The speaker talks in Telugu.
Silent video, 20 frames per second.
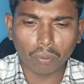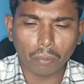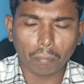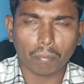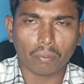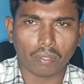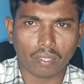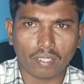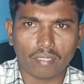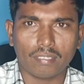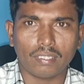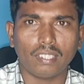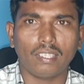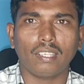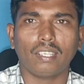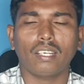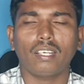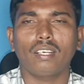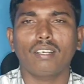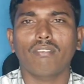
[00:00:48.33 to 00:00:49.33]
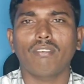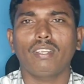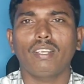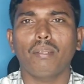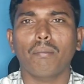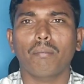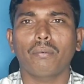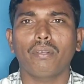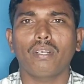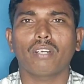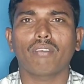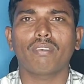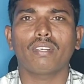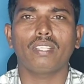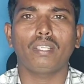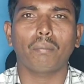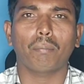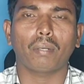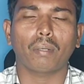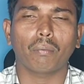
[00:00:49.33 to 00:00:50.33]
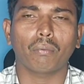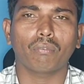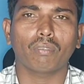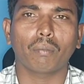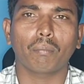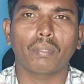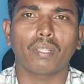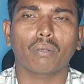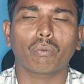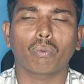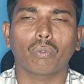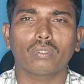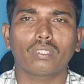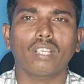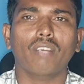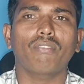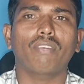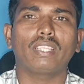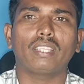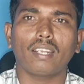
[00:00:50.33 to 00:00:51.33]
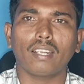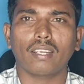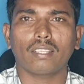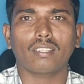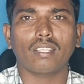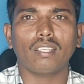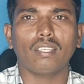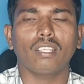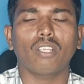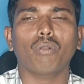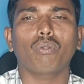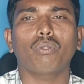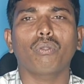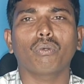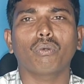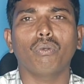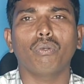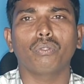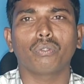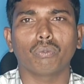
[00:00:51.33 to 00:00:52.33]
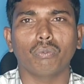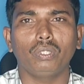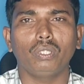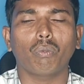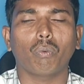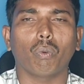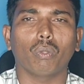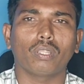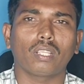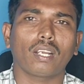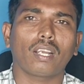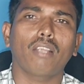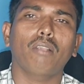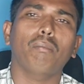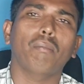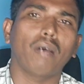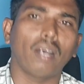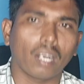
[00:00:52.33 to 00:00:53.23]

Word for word: ఇప్పుడు రీసెంట్గా వెళ్ళిపోయినటువంటి ఈ ప్రభుత్వం మీద కొంత వ్యతిరేకత నిరుద్యోగుల నుంచి ఉంది కొంతగా